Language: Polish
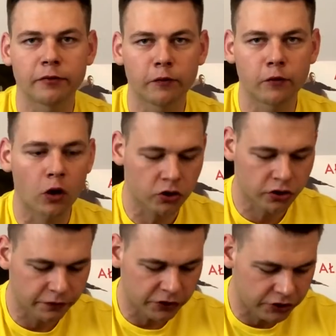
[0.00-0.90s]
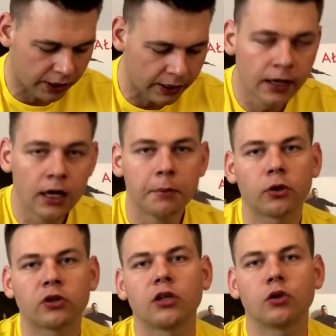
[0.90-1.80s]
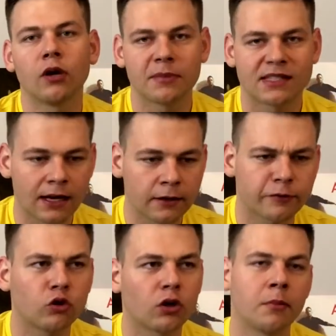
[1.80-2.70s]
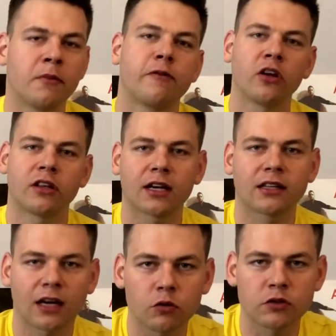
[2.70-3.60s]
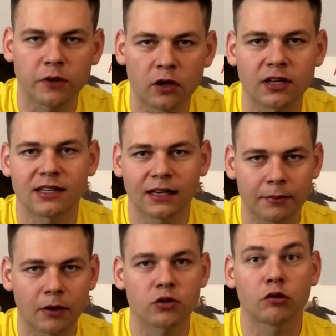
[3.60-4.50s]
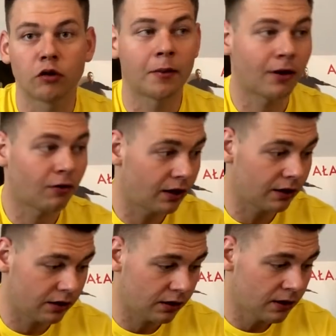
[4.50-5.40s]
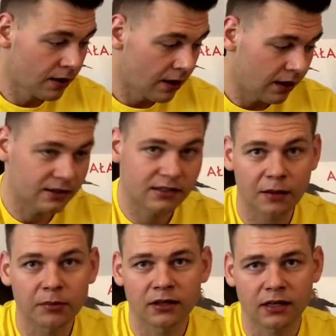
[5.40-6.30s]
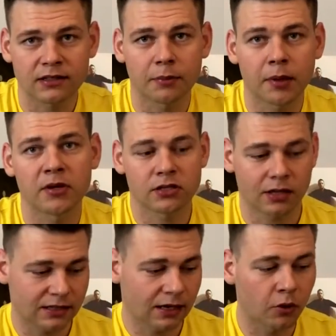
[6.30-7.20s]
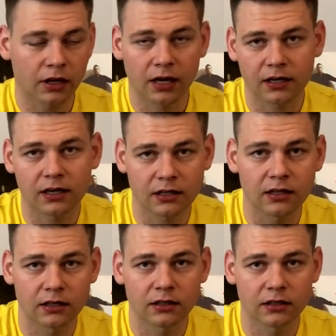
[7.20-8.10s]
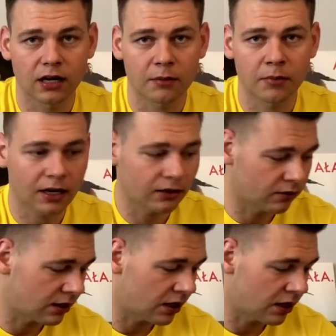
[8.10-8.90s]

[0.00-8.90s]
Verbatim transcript: WWO oczywiście pod tytułem Sen, w którym Wojtek taką zwrotę zajebał, że głowa mała i znam ten tekst na pamięć tak samo jak e, Armagedon